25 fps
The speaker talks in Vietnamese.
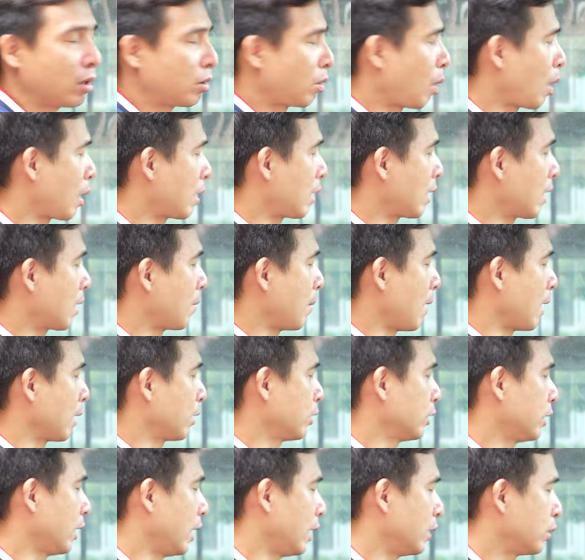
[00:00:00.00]
hoặc là các bạn
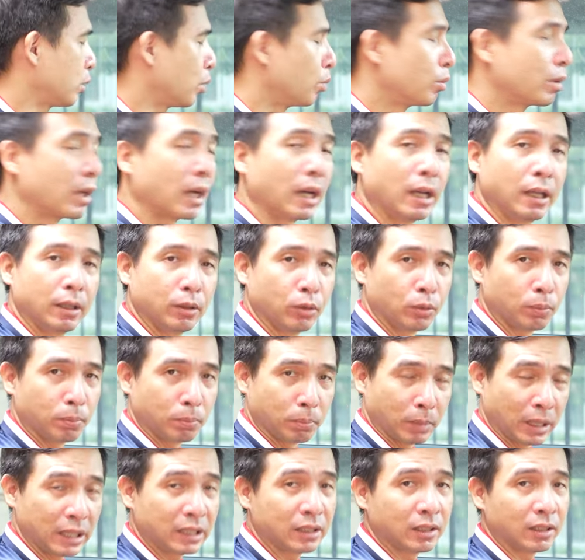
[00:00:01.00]
có thể dùng cái nút
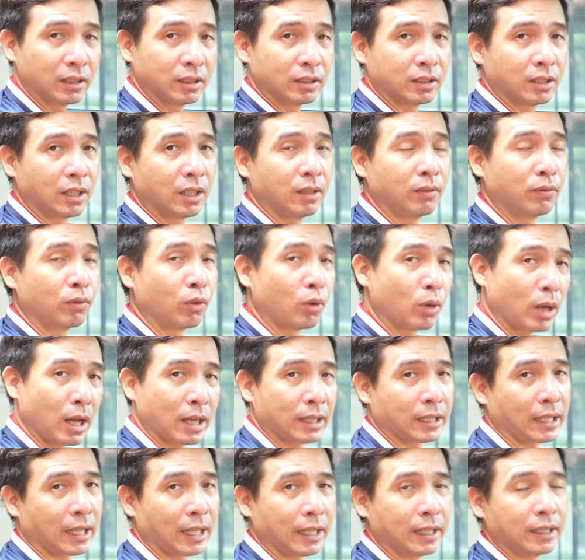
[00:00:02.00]
mic ở trên vô
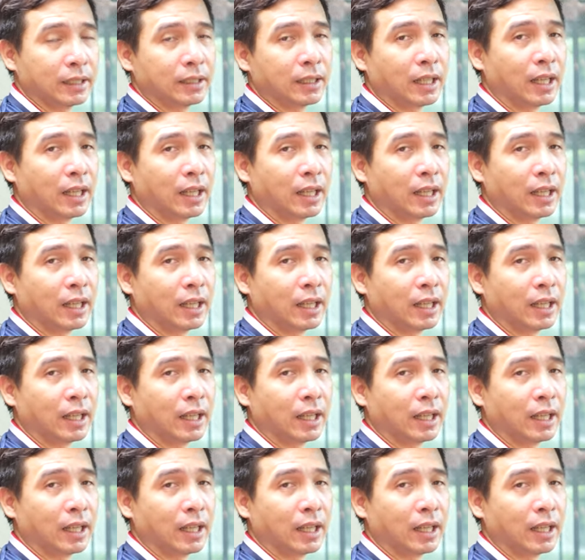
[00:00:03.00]
lăng này